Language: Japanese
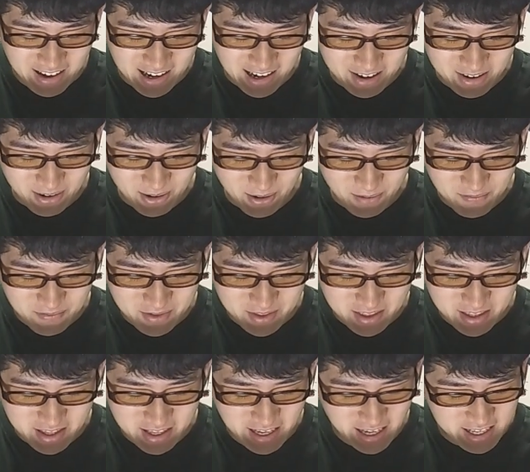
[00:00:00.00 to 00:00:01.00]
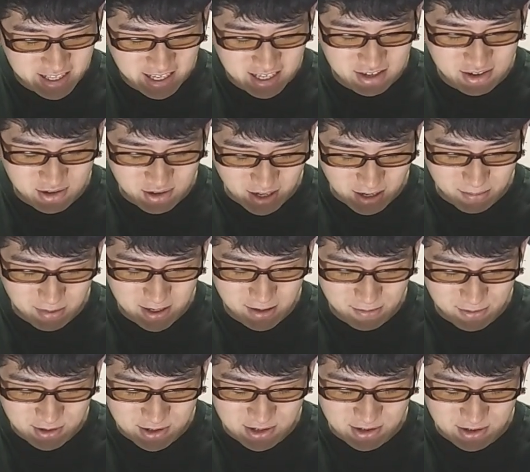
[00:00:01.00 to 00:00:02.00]
あの、掲載順というか
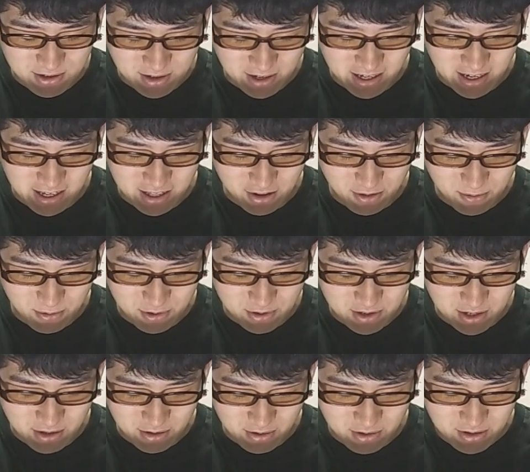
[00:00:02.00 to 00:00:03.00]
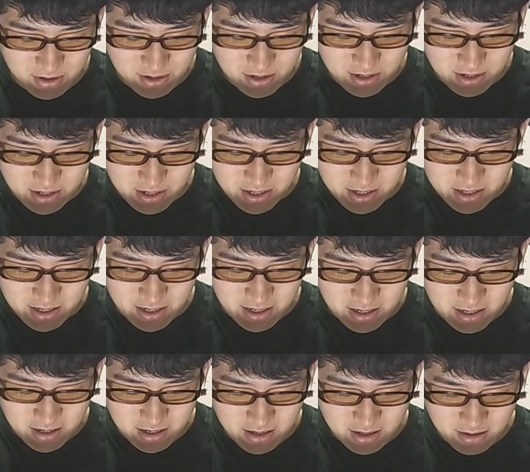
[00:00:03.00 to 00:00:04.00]
PV 数かなと思うんですけど。
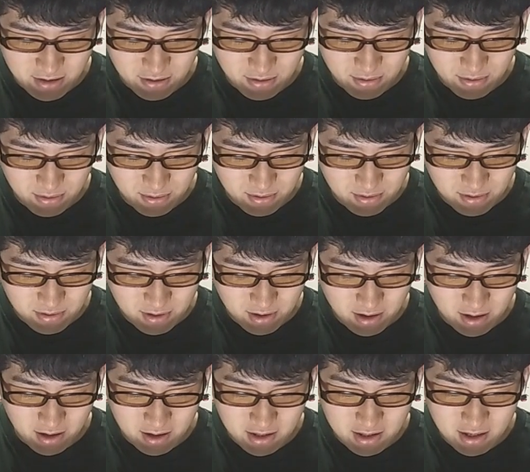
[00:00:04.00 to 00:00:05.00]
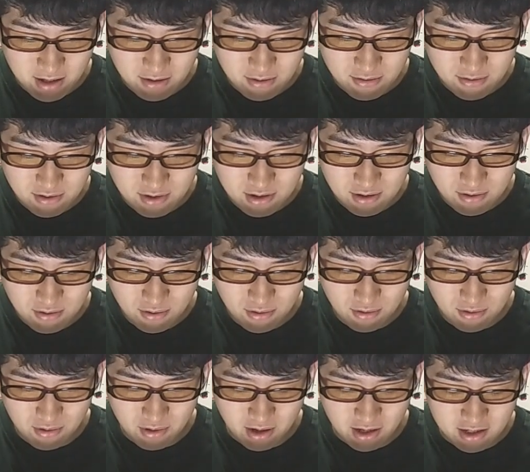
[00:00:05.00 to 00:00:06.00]
えー、っと、かき狂いの
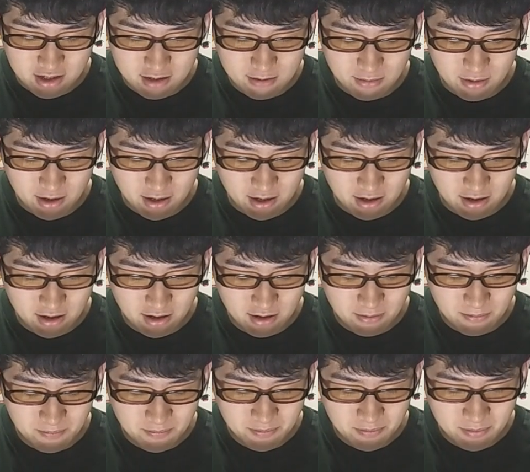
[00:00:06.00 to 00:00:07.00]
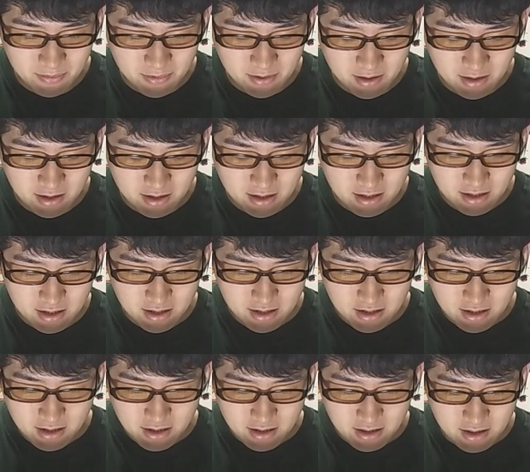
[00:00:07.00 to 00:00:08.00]
方の発売が、
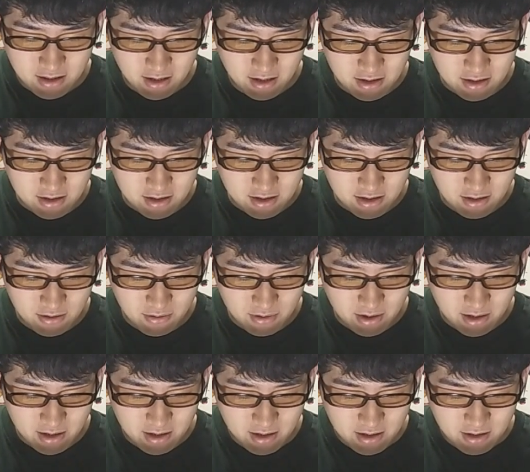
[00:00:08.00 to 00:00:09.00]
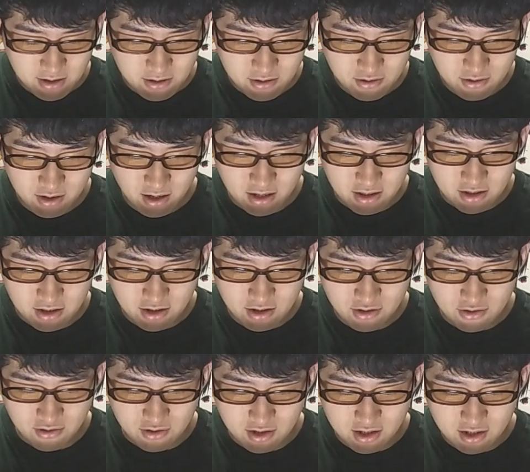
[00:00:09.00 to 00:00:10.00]
何日かな、これ。9月
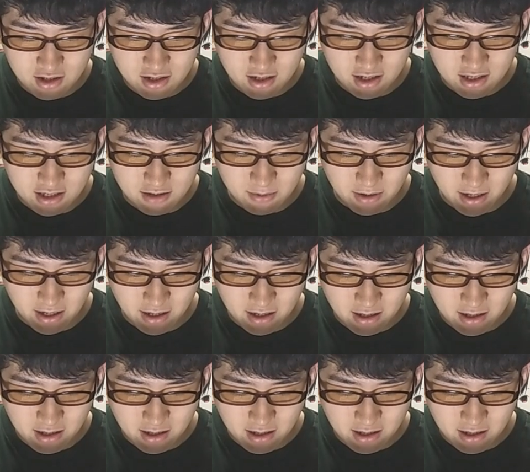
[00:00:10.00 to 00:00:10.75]
22日発売